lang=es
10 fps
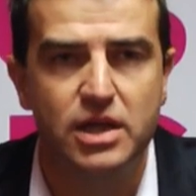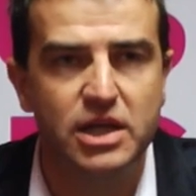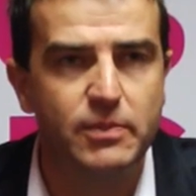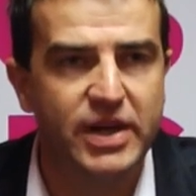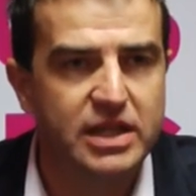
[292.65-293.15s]

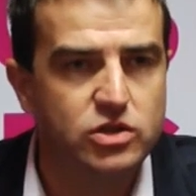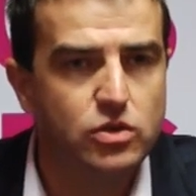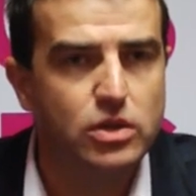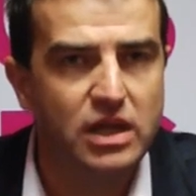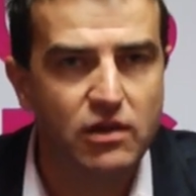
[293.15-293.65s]
Y para
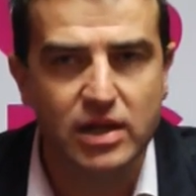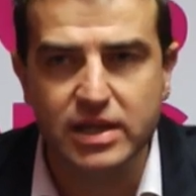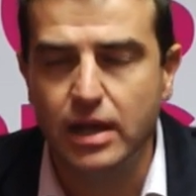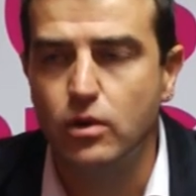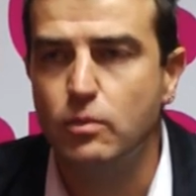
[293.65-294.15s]
eso hace
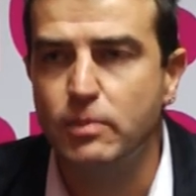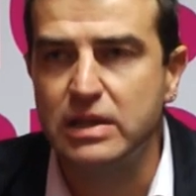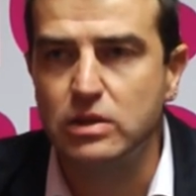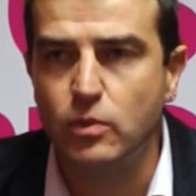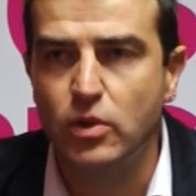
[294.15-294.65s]
falta un
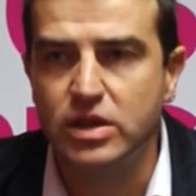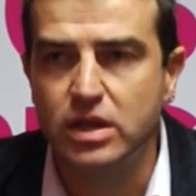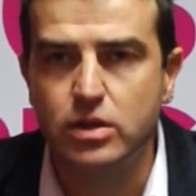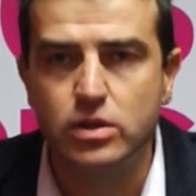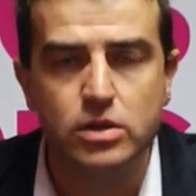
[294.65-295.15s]
partido
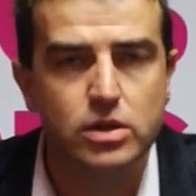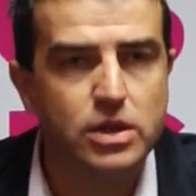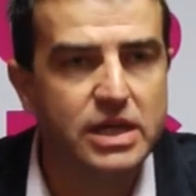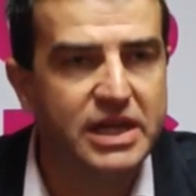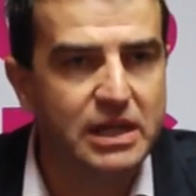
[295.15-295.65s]
político
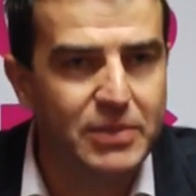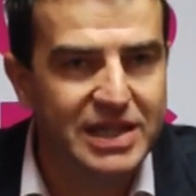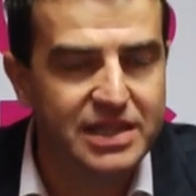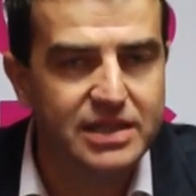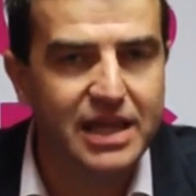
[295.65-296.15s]
que
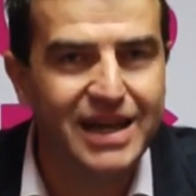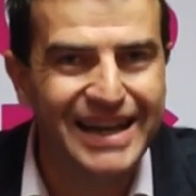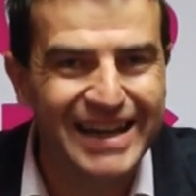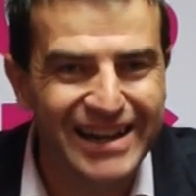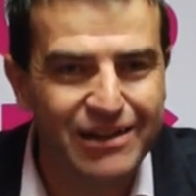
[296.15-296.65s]
representa
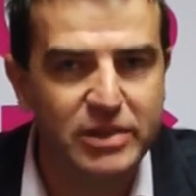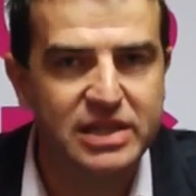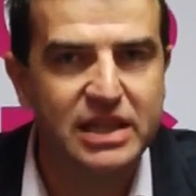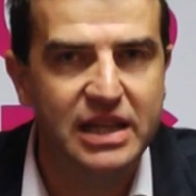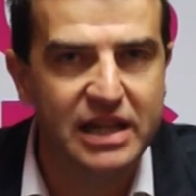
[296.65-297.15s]

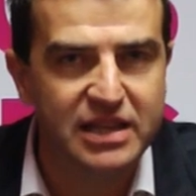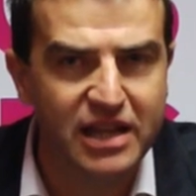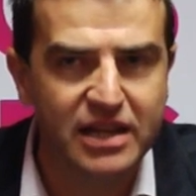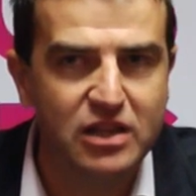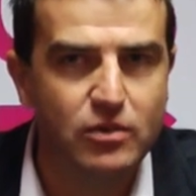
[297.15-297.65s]
claramente la
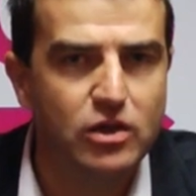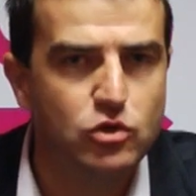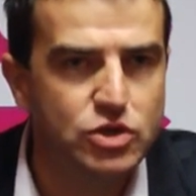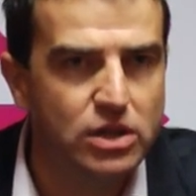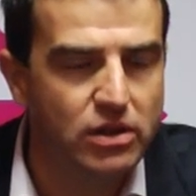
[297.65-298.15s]
alternativa
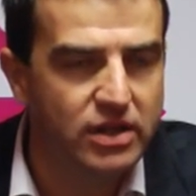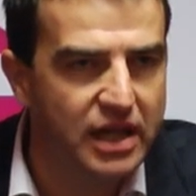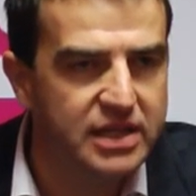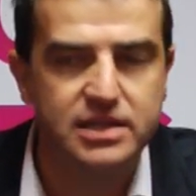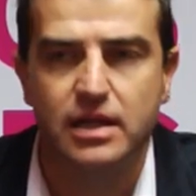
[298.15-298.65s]

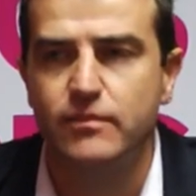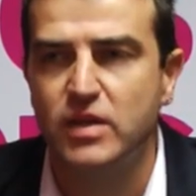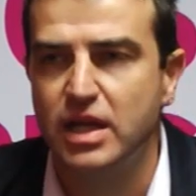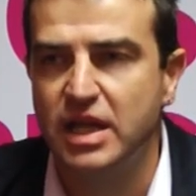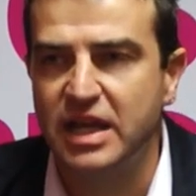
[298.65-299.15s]
constitucionalista,
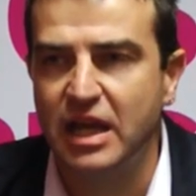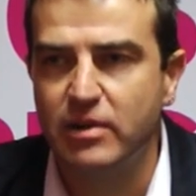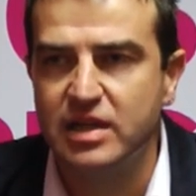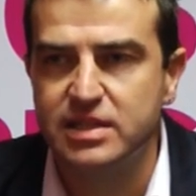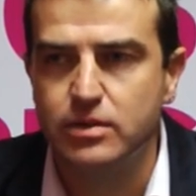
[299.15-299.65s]
que
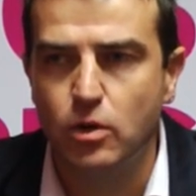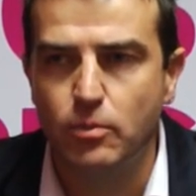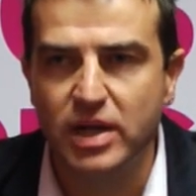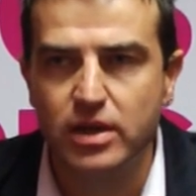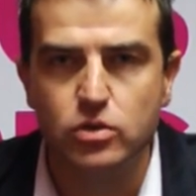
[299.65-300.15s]
habla sin
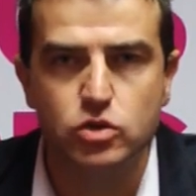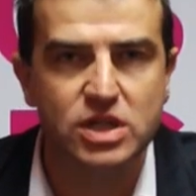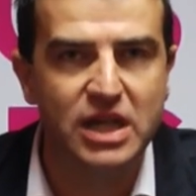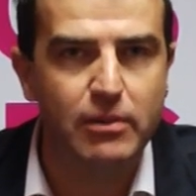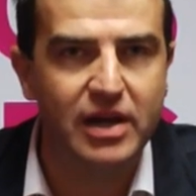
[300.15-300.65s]
complejos,
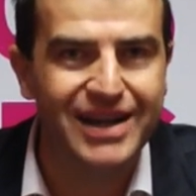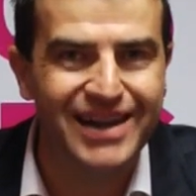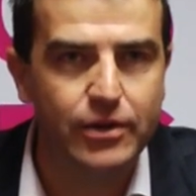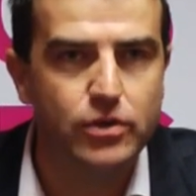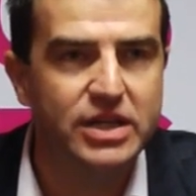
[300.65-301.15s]
que habla
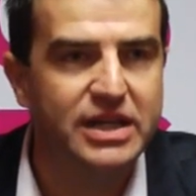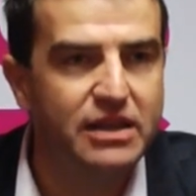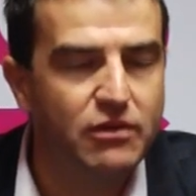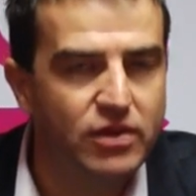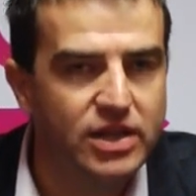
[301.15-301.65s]
claro y que
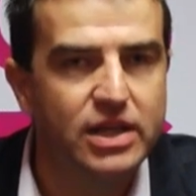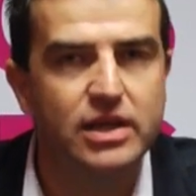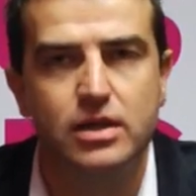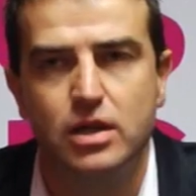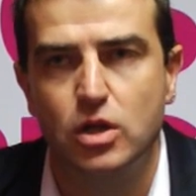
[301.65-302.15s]

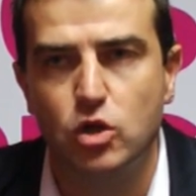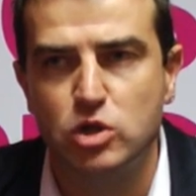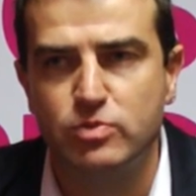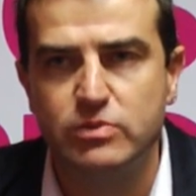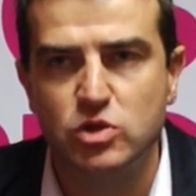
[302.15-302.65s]
defiende
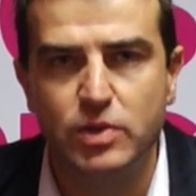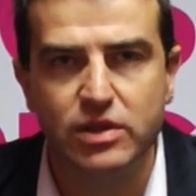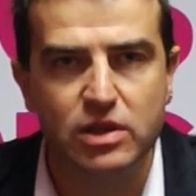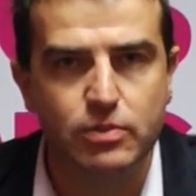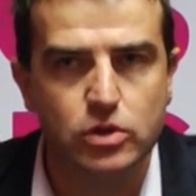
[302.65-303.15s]
los mismos
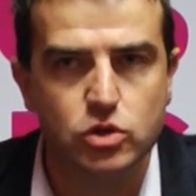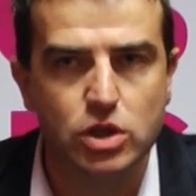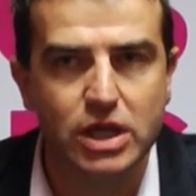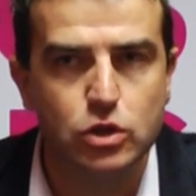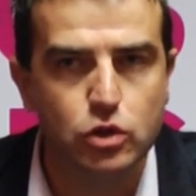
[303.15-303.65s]
principios
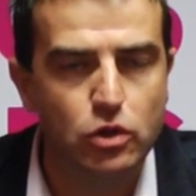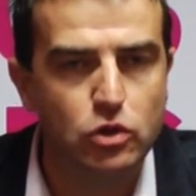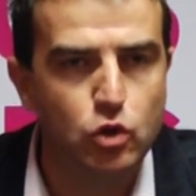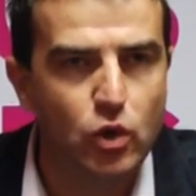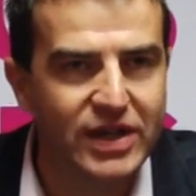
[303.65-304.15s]
en todos
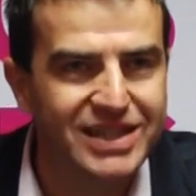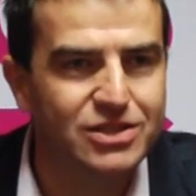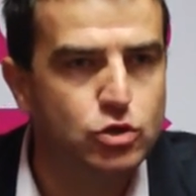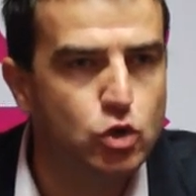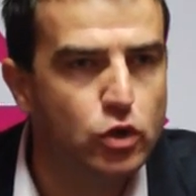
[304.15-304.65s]
los
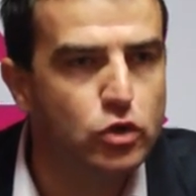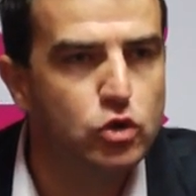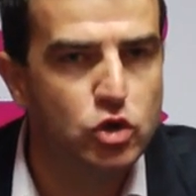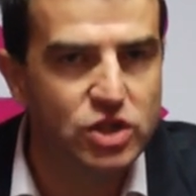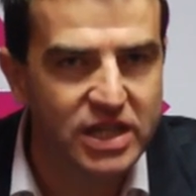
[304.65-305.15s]
lugares, todos
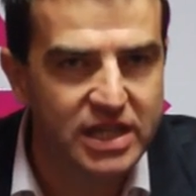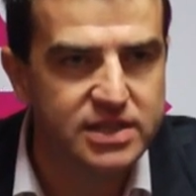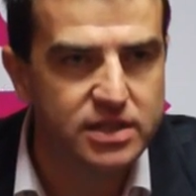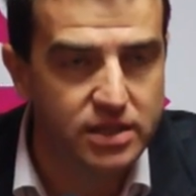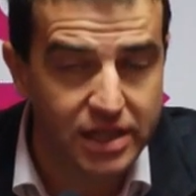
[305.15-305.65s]
los
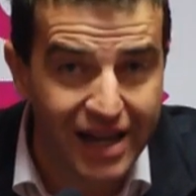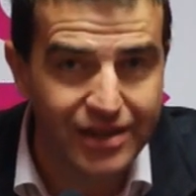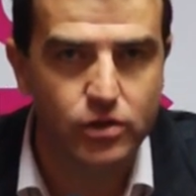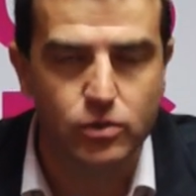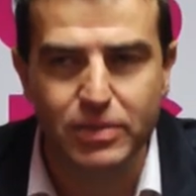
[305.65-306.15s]
días del
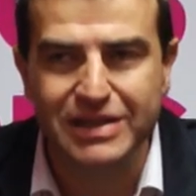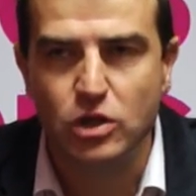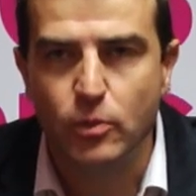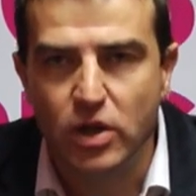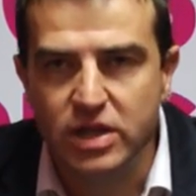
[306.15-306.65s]
año. Un
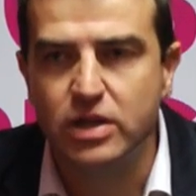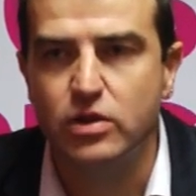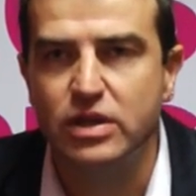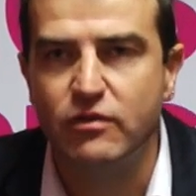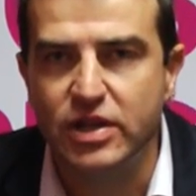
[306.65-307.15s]
partido
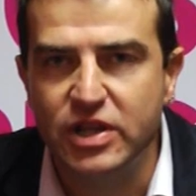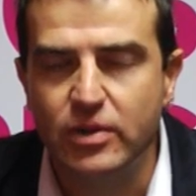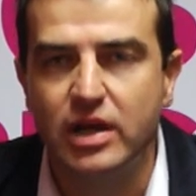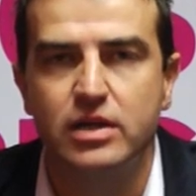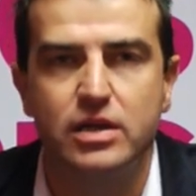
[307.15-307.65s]
político, en
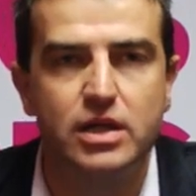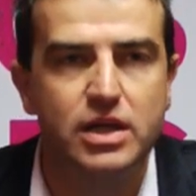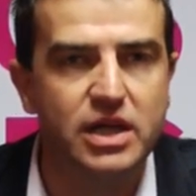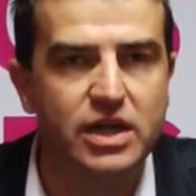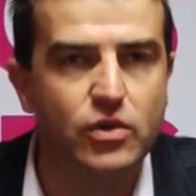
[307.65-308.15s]
definitiva,
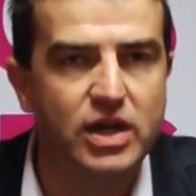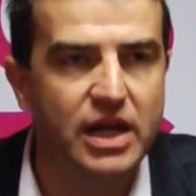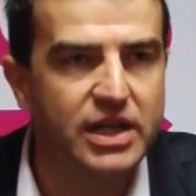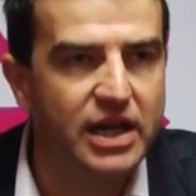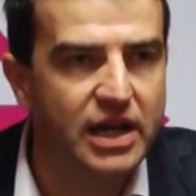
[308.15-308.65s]
que no
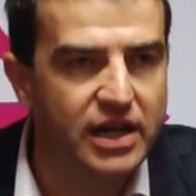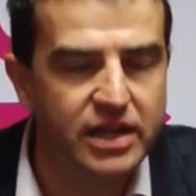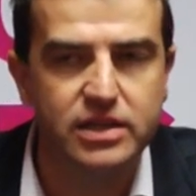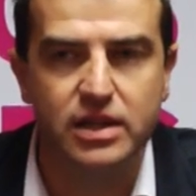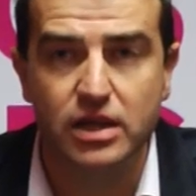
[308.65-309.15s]
engaña a la
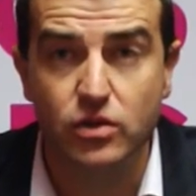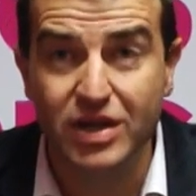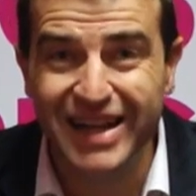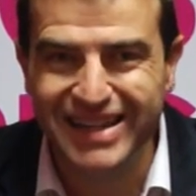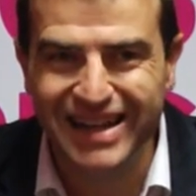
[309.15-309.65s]
gente, que no
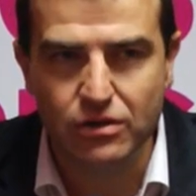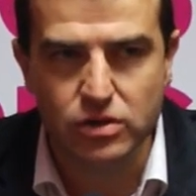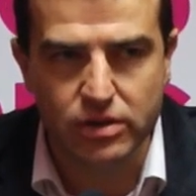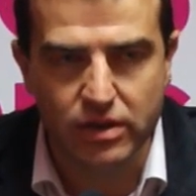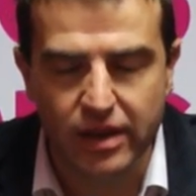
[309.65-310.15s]
engaña a
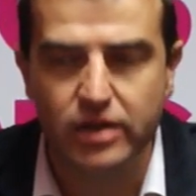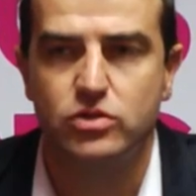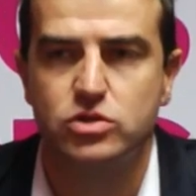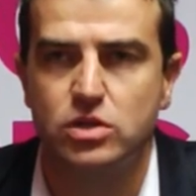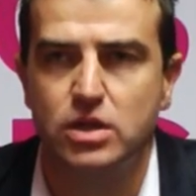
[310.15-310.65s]
los
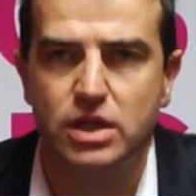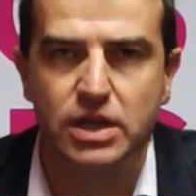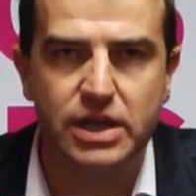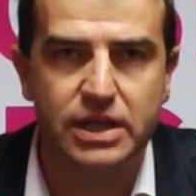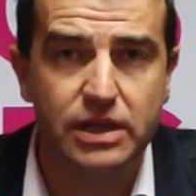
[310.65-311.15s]
ciudadanos
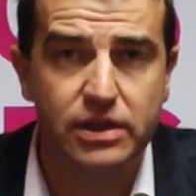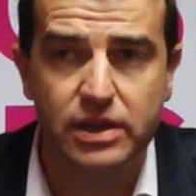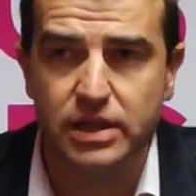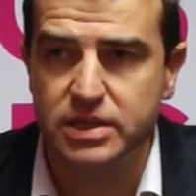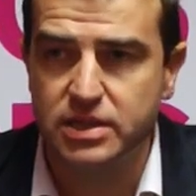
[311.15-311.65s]
y que
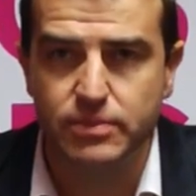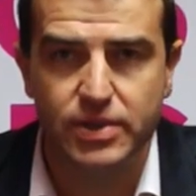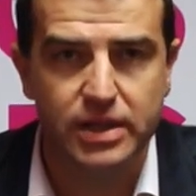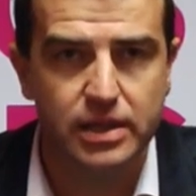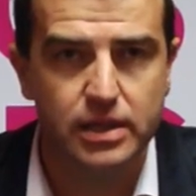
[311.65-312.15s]
dice
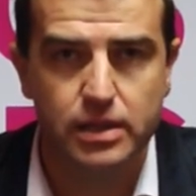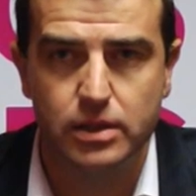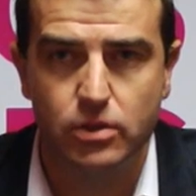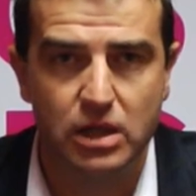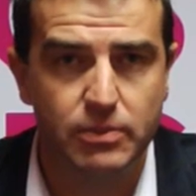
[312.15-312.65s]
siempre
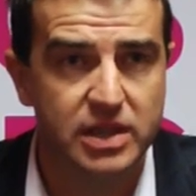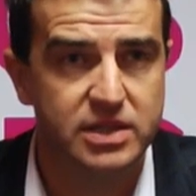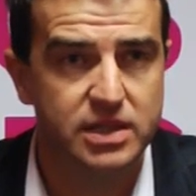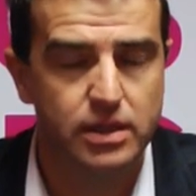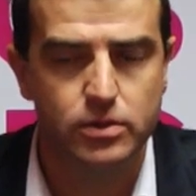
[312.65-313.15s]
eh, lo que
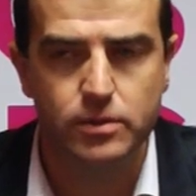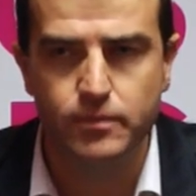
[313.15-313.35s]
piensa